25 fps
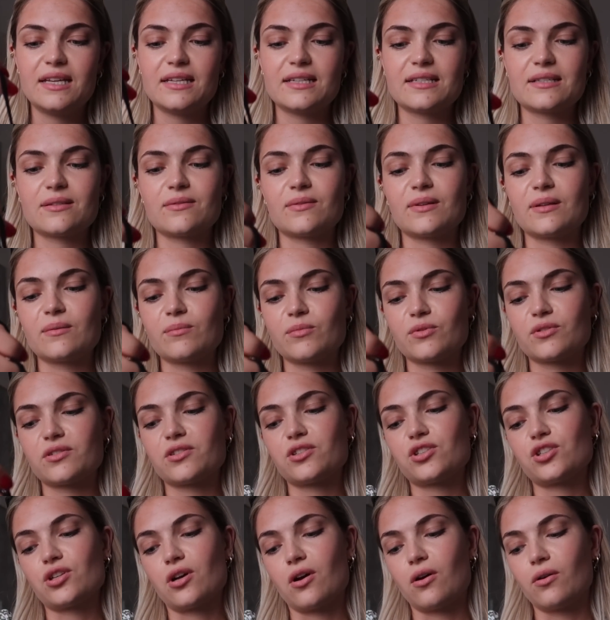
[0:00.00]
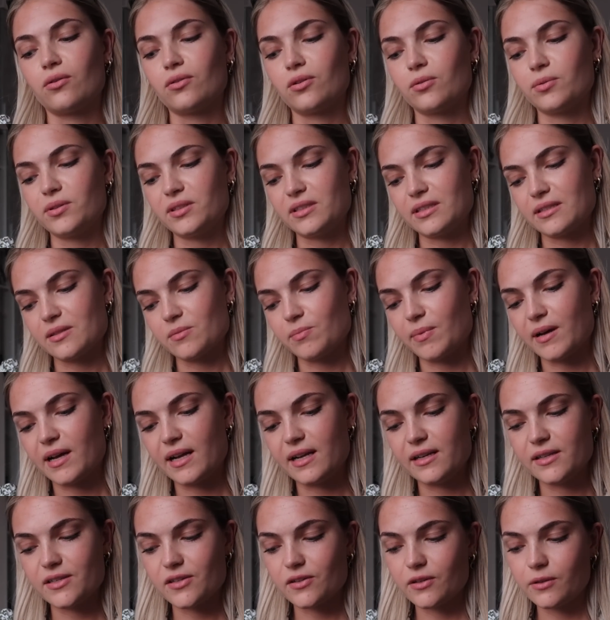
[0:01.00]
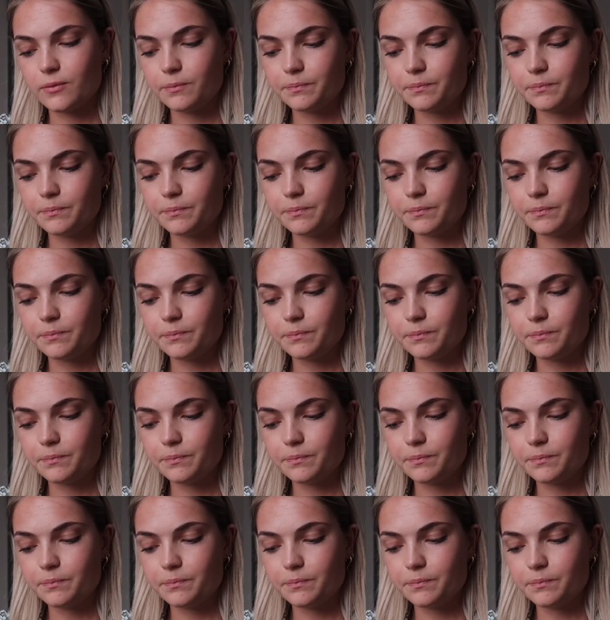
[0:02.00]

Deswegen muss ich schauen, ob ich das behalte.